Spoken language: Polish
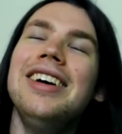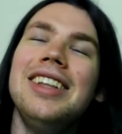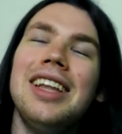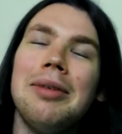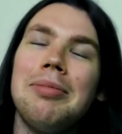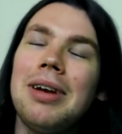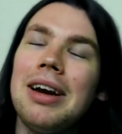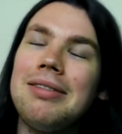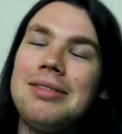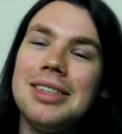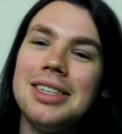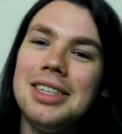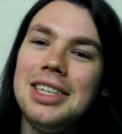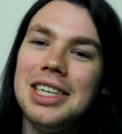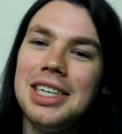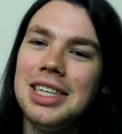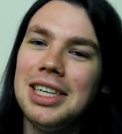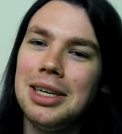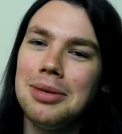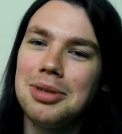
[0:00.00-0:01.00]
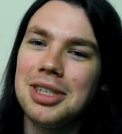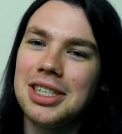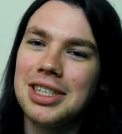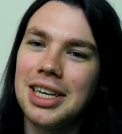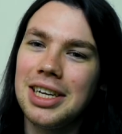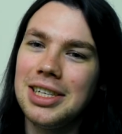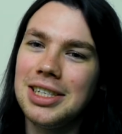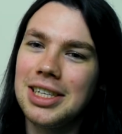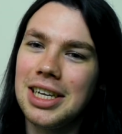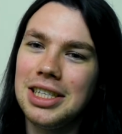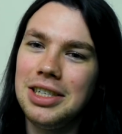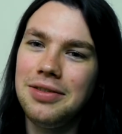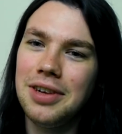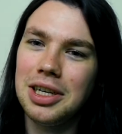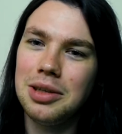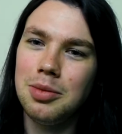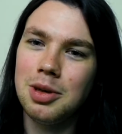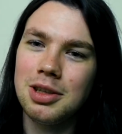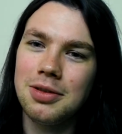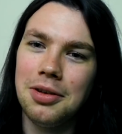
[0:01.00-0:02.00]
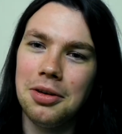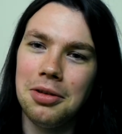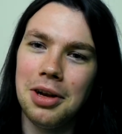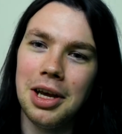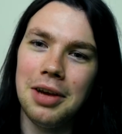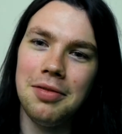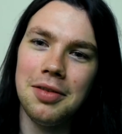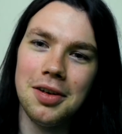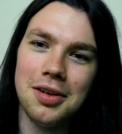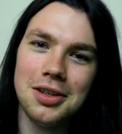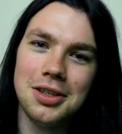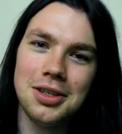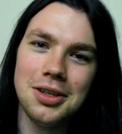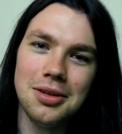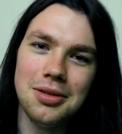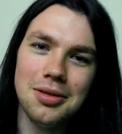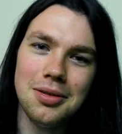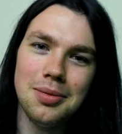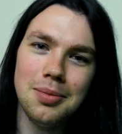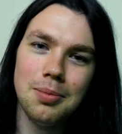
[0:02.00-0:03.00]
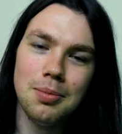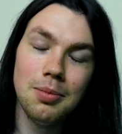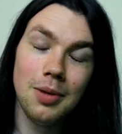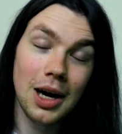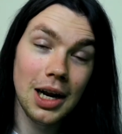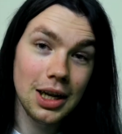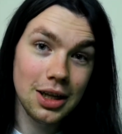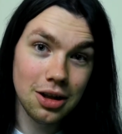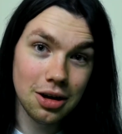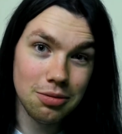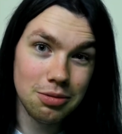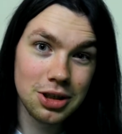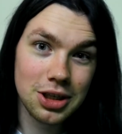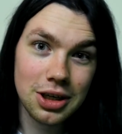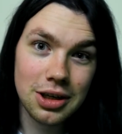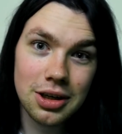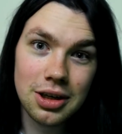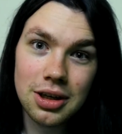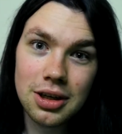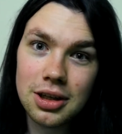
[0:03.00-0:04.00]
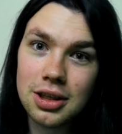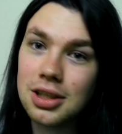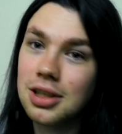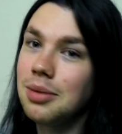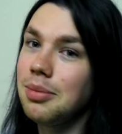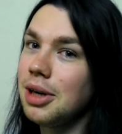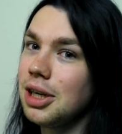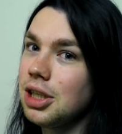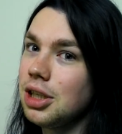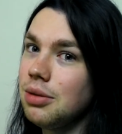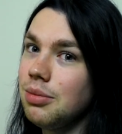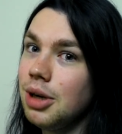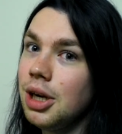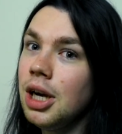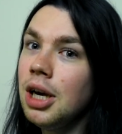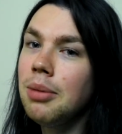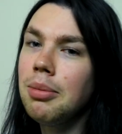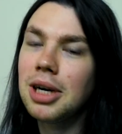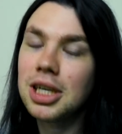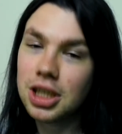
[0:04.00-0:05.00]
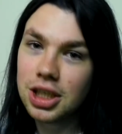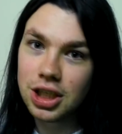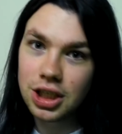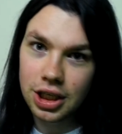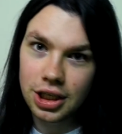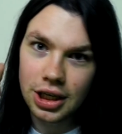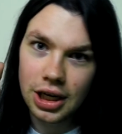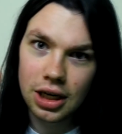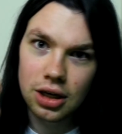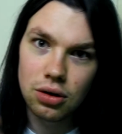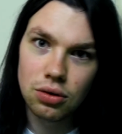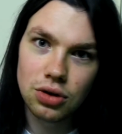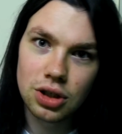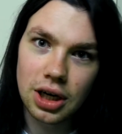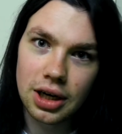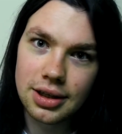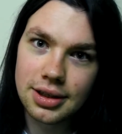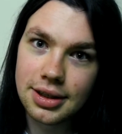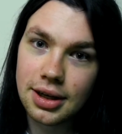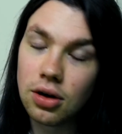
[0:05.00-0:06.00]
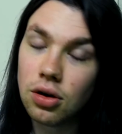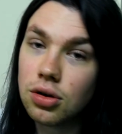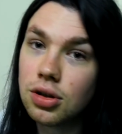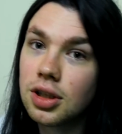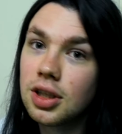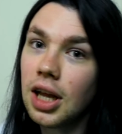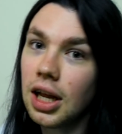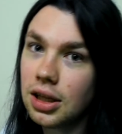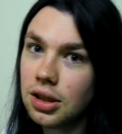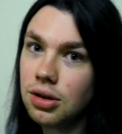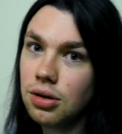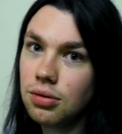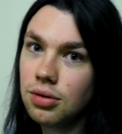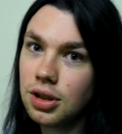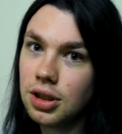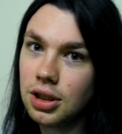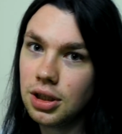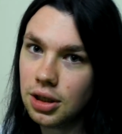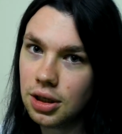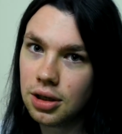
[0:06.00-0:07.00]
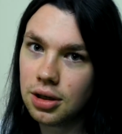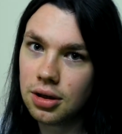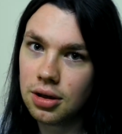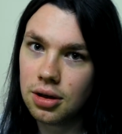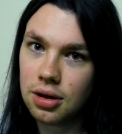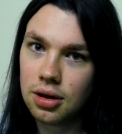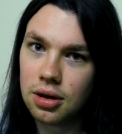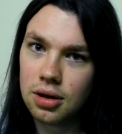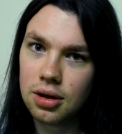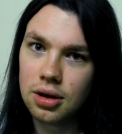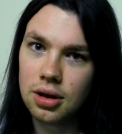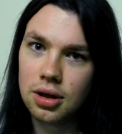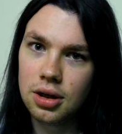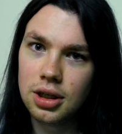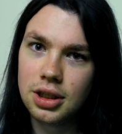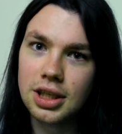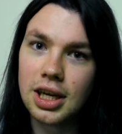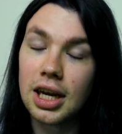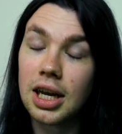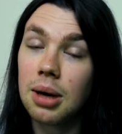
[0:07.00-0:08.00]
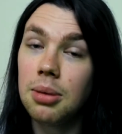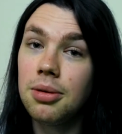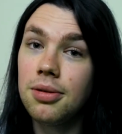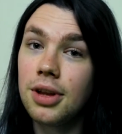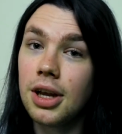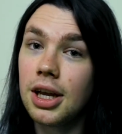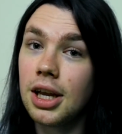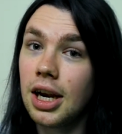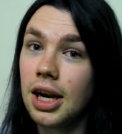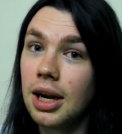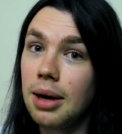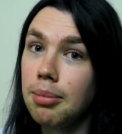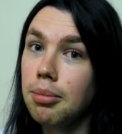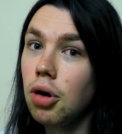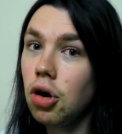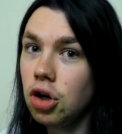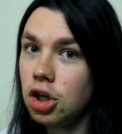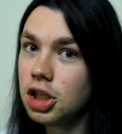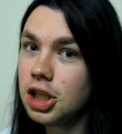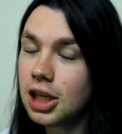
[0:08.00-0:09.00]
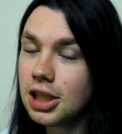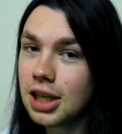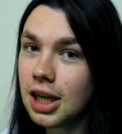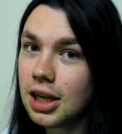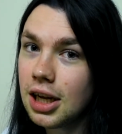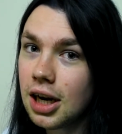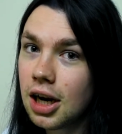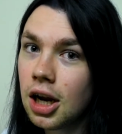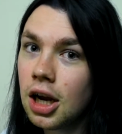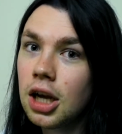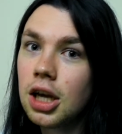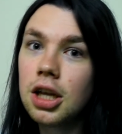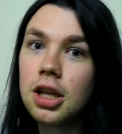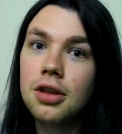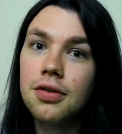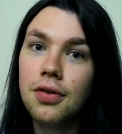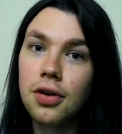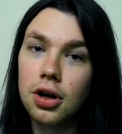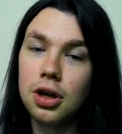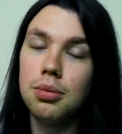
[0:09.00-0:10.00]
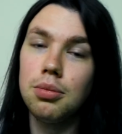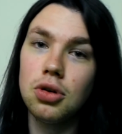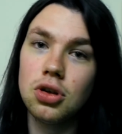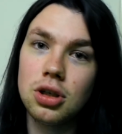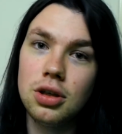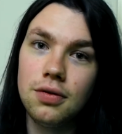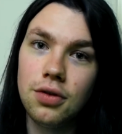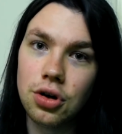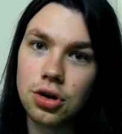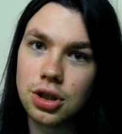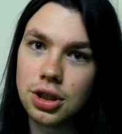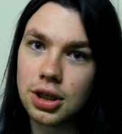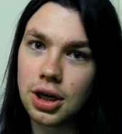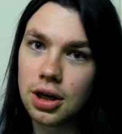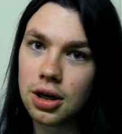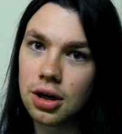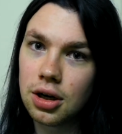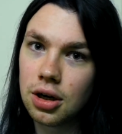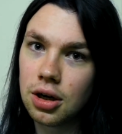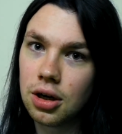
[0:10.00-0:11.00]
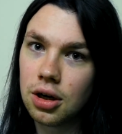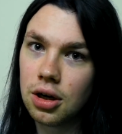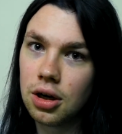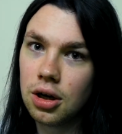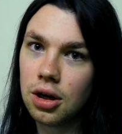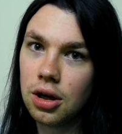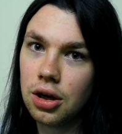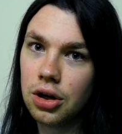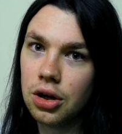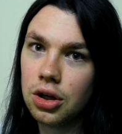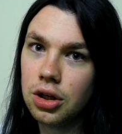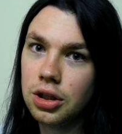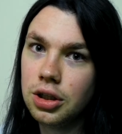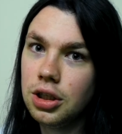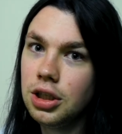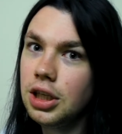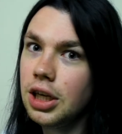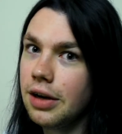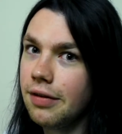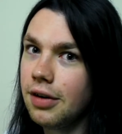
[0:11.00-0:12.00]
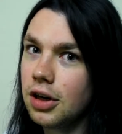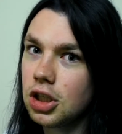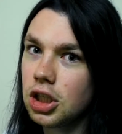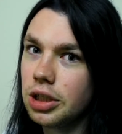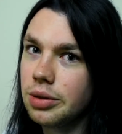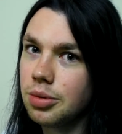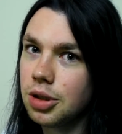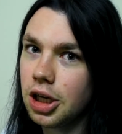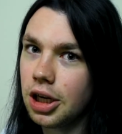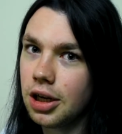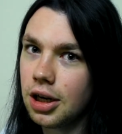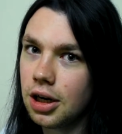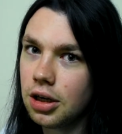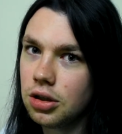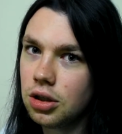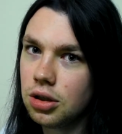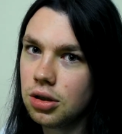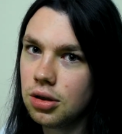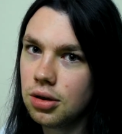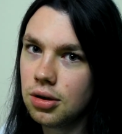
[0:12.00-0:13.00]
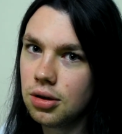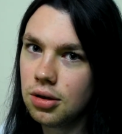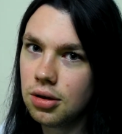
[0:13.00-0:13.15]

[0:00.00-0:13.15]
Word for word: Naprawdę nigdy nie przestajesz zadziwiać mnie swoją naiwnością. Ale dobrze, Zobaczymy. Masz jeszcze jedną szansę, ostatnią z nich. I zagramy w tę grę na moich zasadach i twoich możliwościach. Nie waż się przegrać.